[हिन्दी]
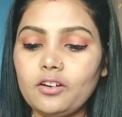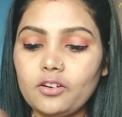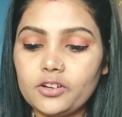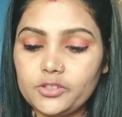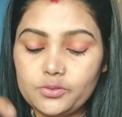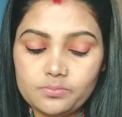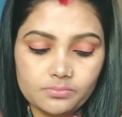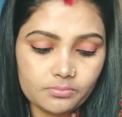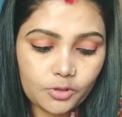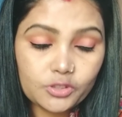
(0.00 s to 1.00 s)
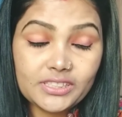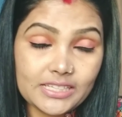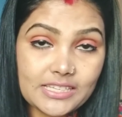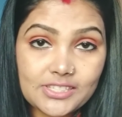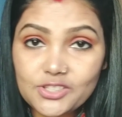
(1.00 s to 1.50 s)
और बहुत
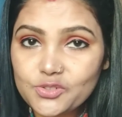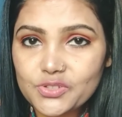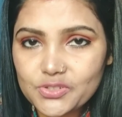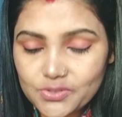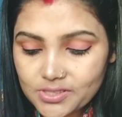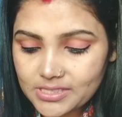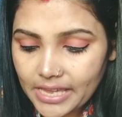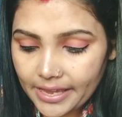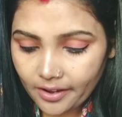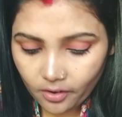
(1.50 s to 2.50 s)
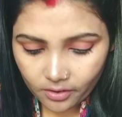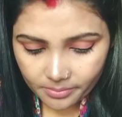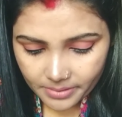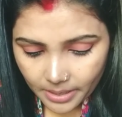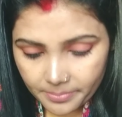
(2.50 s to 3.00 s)
इजी टू यूज है
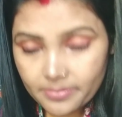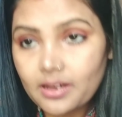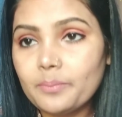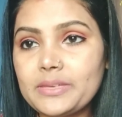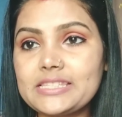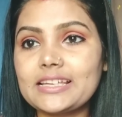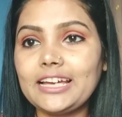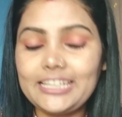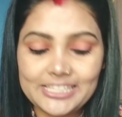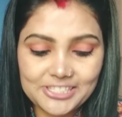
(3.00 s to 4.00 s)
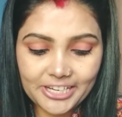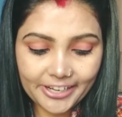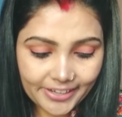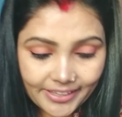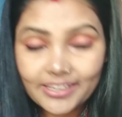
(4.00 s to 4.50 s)
और अब हम इसका ये
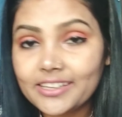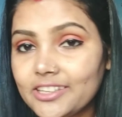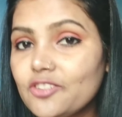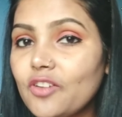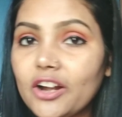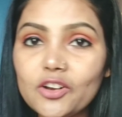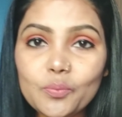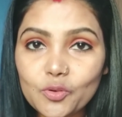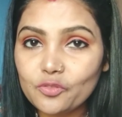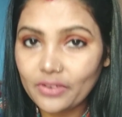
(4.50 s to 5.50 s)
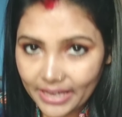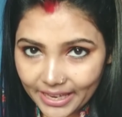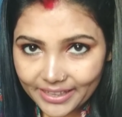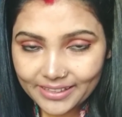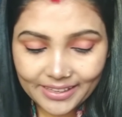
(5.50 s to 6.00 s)
चेक करेंगे कि ये वाटर प्रूफ
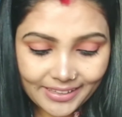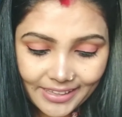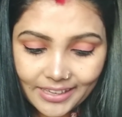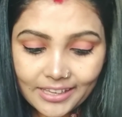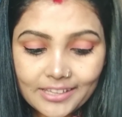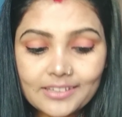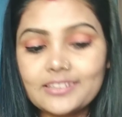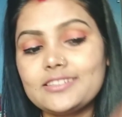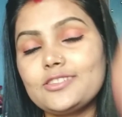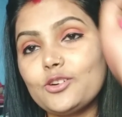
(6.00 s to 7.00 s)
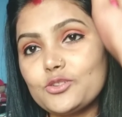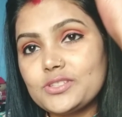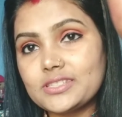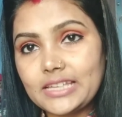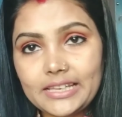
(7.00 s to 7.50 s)
है कि नहीं है तो
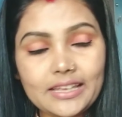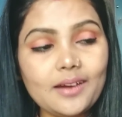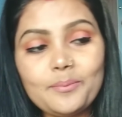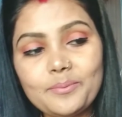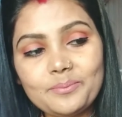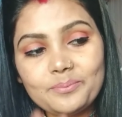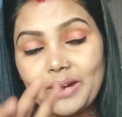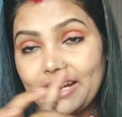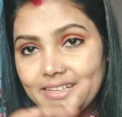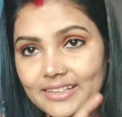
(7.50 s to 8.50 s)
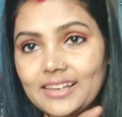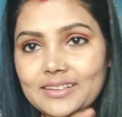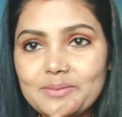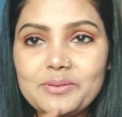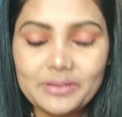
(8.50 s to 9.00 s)
उसके लिए हम पानी
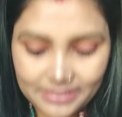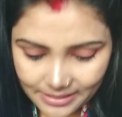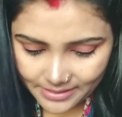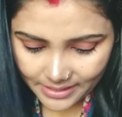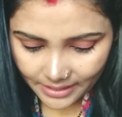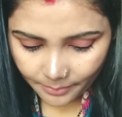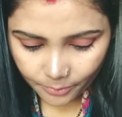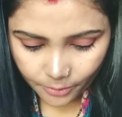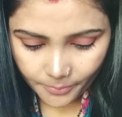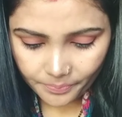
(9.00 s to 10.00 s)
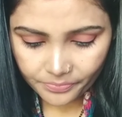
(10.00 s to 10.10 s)
डालकर भी बताते हैं आपको